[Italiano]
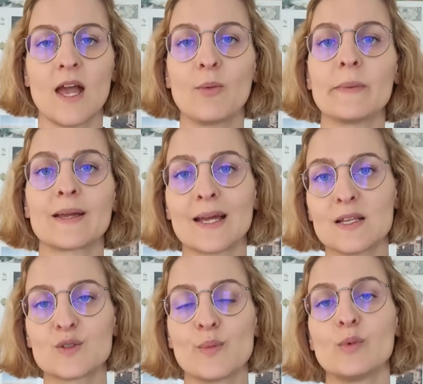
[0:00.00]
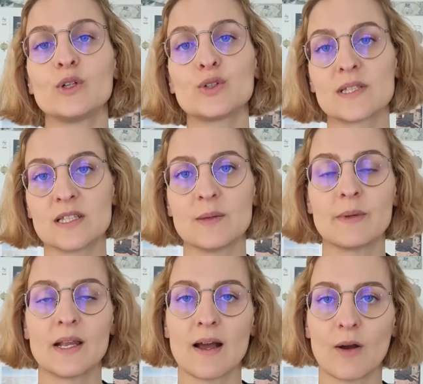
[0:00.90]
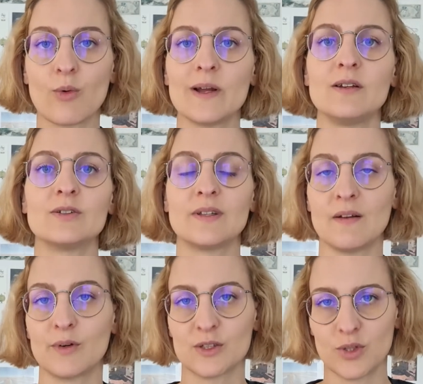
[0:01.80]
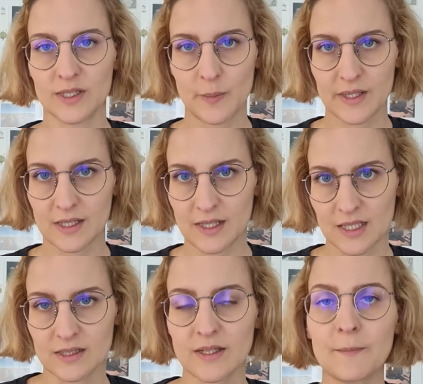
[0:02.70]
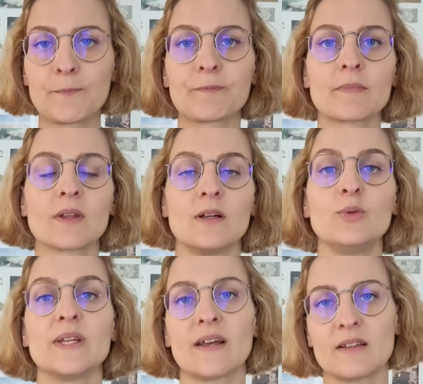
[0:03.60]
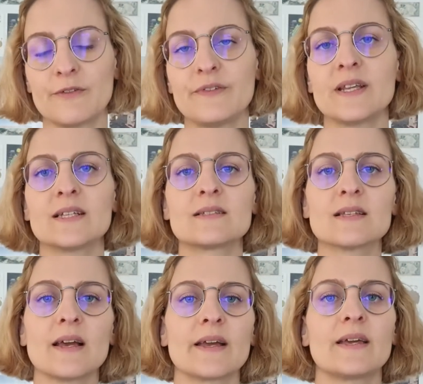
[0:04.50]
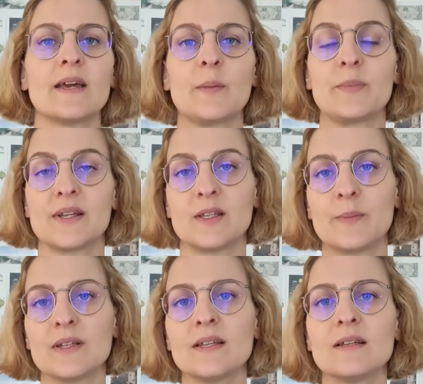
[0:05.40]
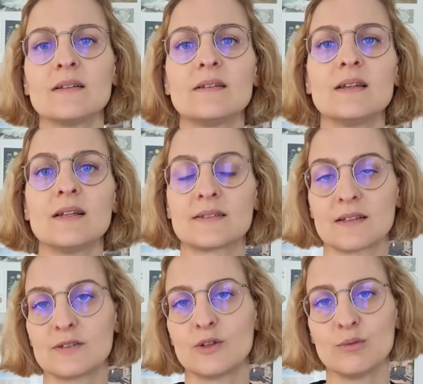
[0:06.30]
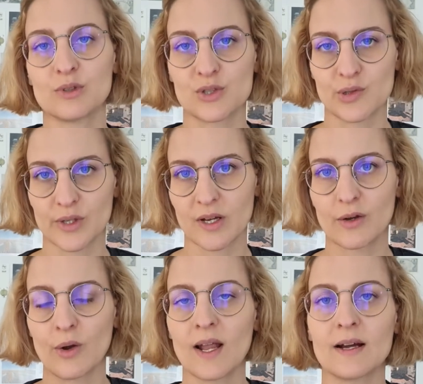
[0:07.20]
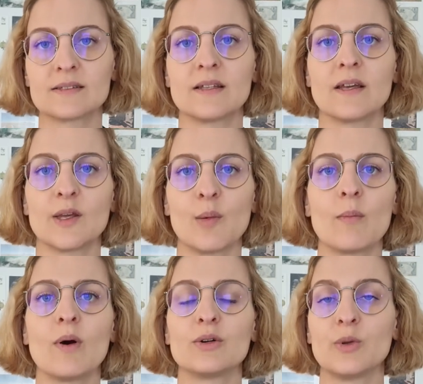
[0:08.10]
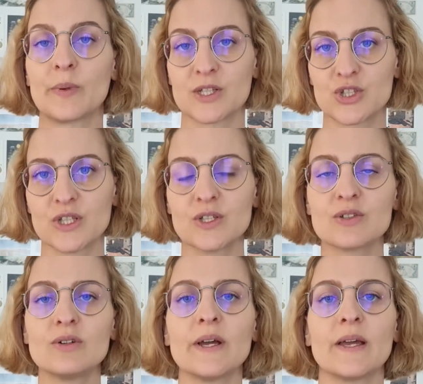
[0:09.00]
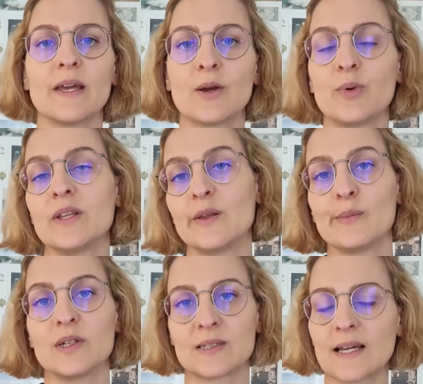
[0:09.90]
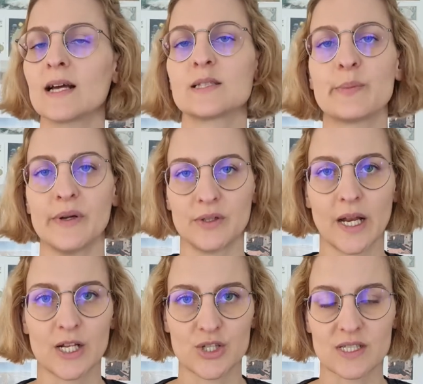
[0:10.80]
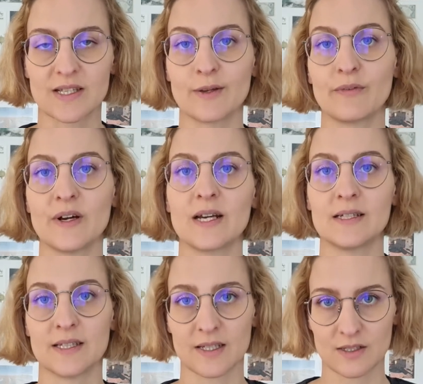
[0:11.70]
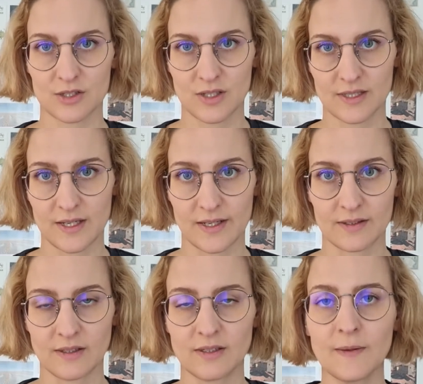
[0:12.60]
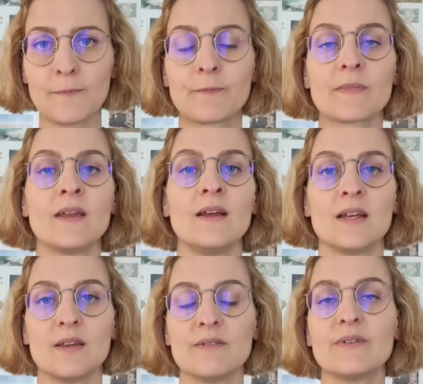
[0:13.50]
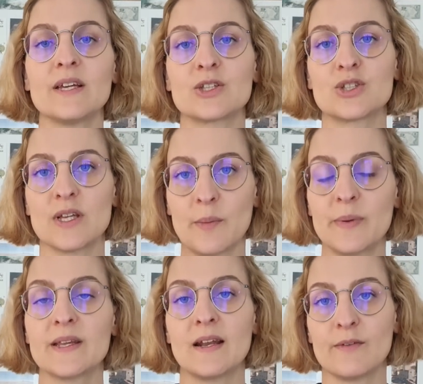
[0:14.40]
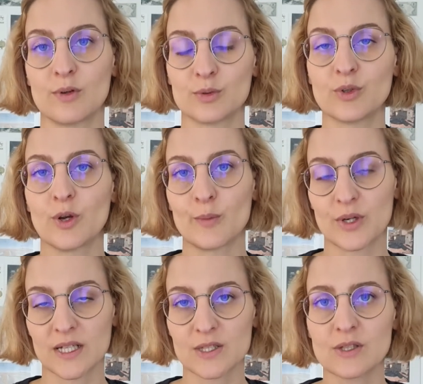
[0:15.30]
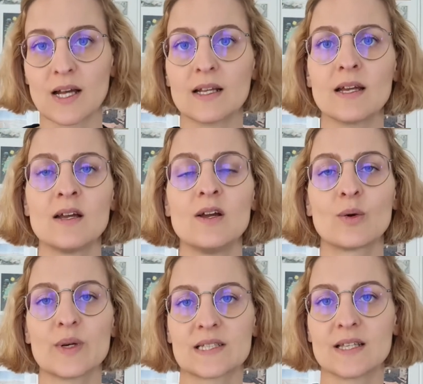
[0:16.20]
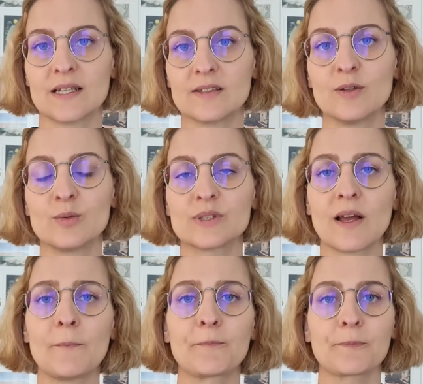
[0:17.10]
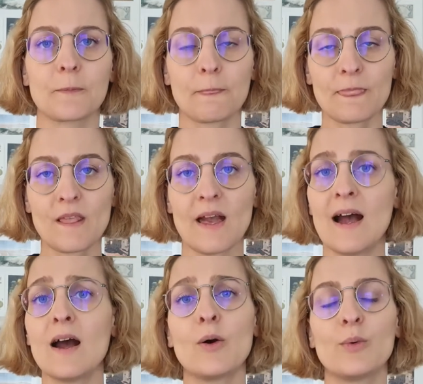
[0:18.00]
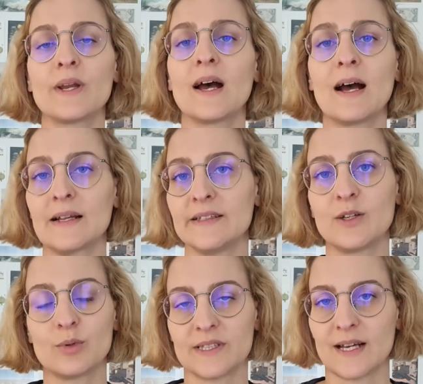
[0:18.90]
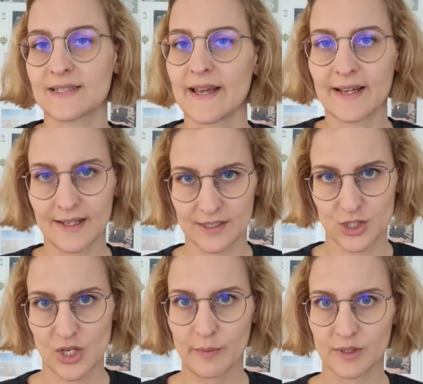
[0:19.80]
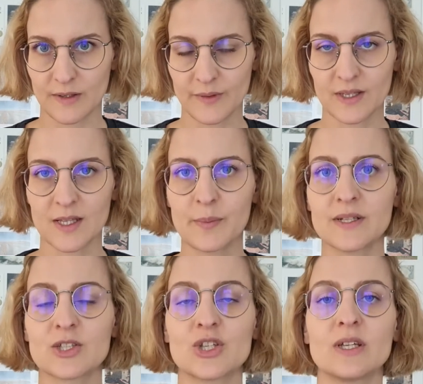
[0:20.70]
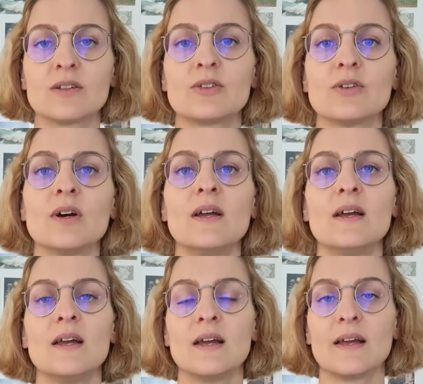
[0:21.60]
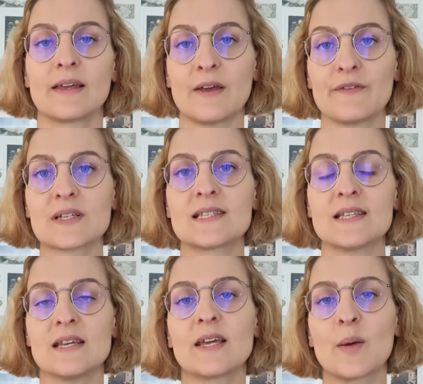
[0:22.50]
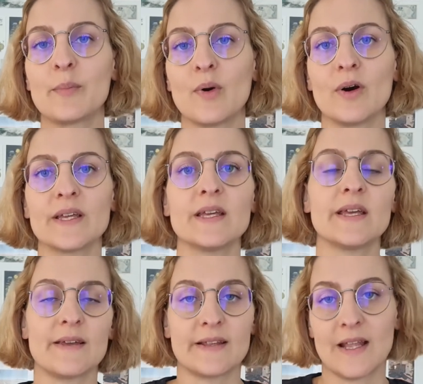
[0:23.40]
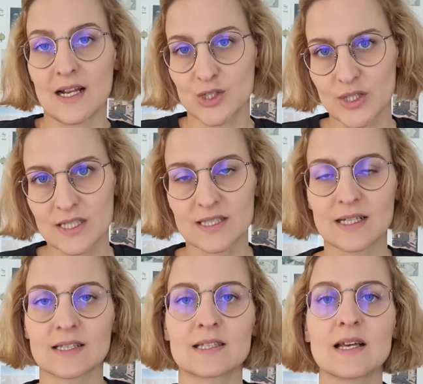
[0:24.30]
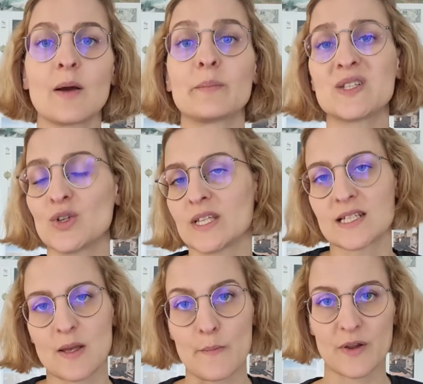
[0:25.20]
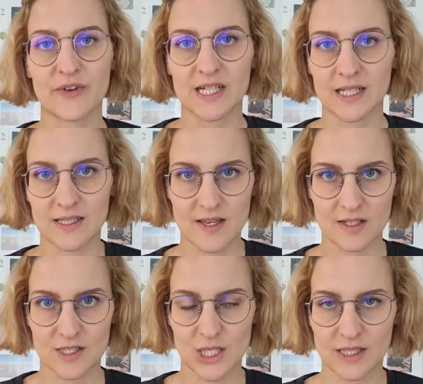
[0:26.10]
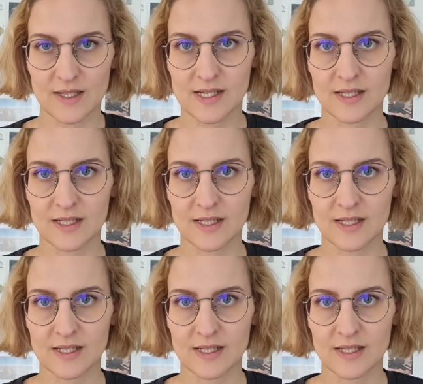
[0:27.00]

È un meccanismo molto simile a quello dei lavoratori dipendenti, l'unica differenza è che per i dipendenti le trattenute sono calcolate in modo preciso e quindi in molti casi poi non è necessario fare la dichiarazione dei redditi, Invece per il lavoro autonomo occasionale questa ritenuta ha una aliquota secca diciamo del 20% che fa sì che poi nella sostanza bisogna sempre fare la dichiarazione dei